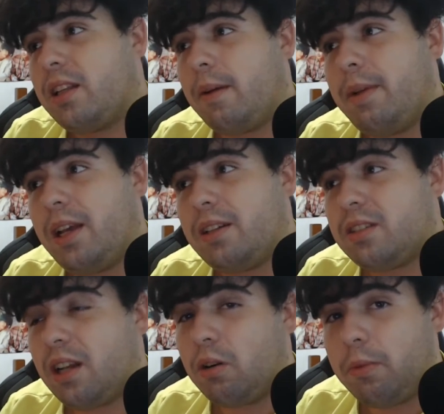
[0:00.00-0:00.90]
También
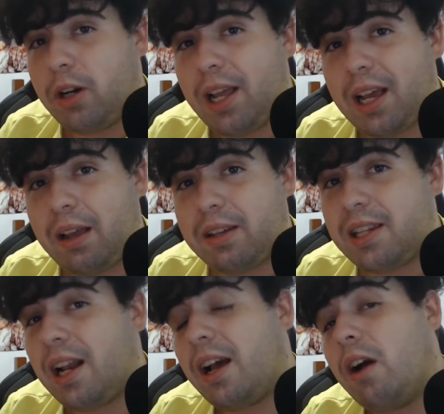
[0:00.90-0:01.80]
se rumorea que
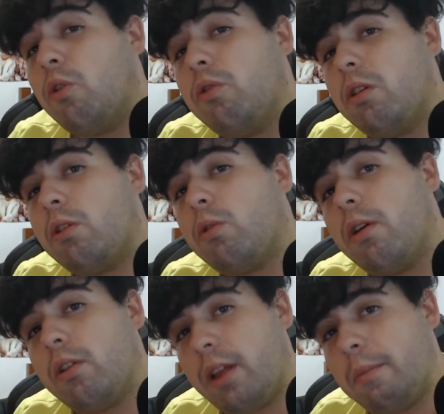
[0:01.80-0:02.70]
salga un nuevo
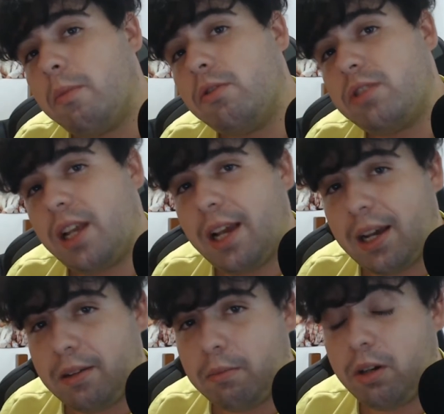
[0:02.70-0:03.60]
juego de música.
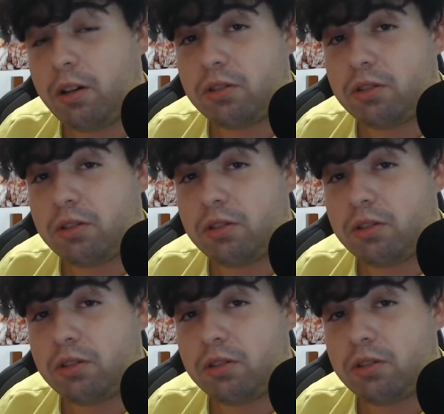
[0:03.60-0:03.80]
Bueno, no, se